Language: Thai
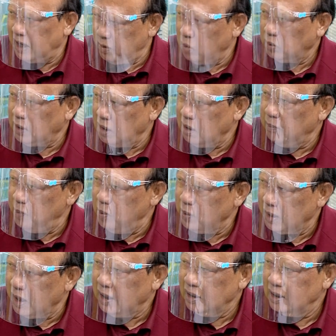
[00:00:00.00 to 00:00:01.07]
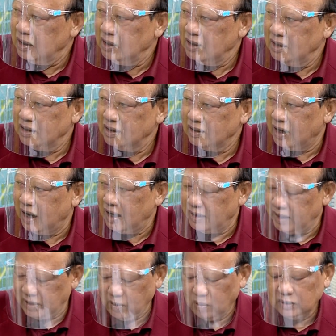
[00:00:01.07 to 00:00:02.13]
นายกท่านก็พูดนะครับนะฮะ
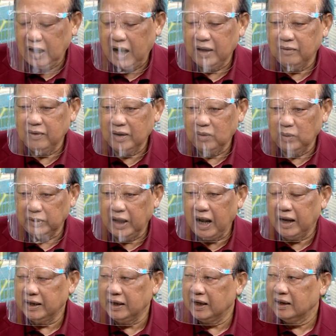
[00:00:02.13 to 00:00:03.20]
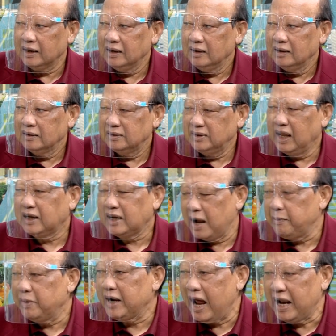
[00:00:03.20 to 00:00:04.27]
นายกไทยว่าคนไทยเนี่ยติด
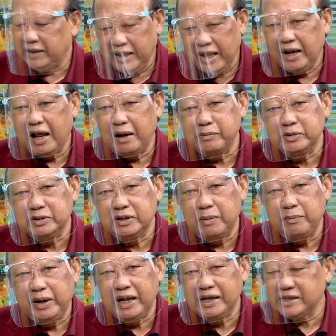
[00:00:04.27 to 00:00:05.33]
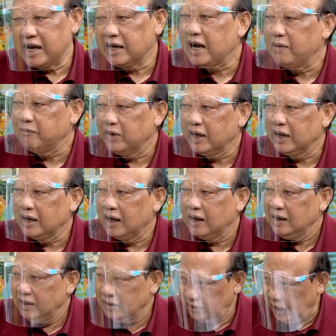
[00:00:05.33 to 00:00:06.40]
การพนันท่านอาจจะไม่ได้ใช้คำนี้
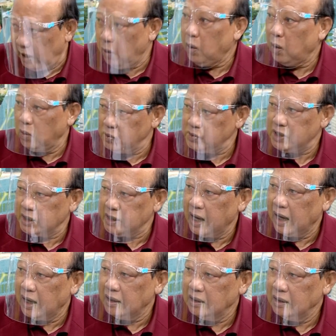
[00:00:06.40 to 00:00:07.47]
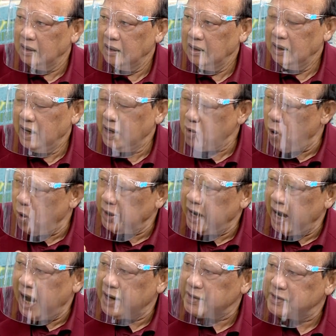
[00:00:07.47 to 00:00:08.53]
นะแต่เราก็รู้สึกอย่างนั้นคน
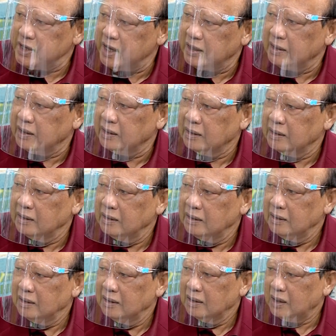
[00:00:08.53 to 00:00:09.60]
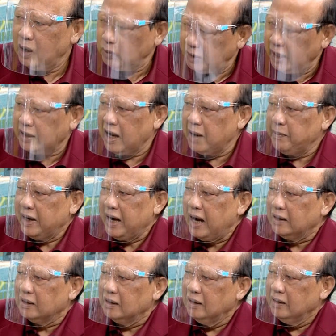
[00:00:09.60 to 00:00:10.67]
ในอาเซียนเนี่ยเขาติดการพ
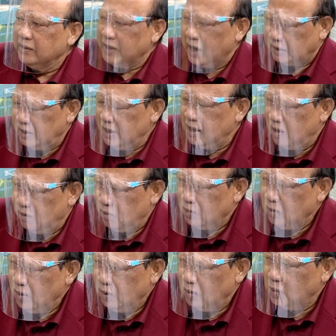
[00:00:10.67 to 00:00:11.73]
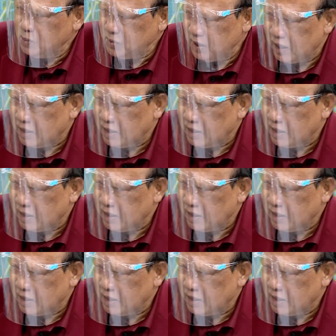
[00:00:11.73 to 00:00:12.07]
นันอย่างที่เรารู้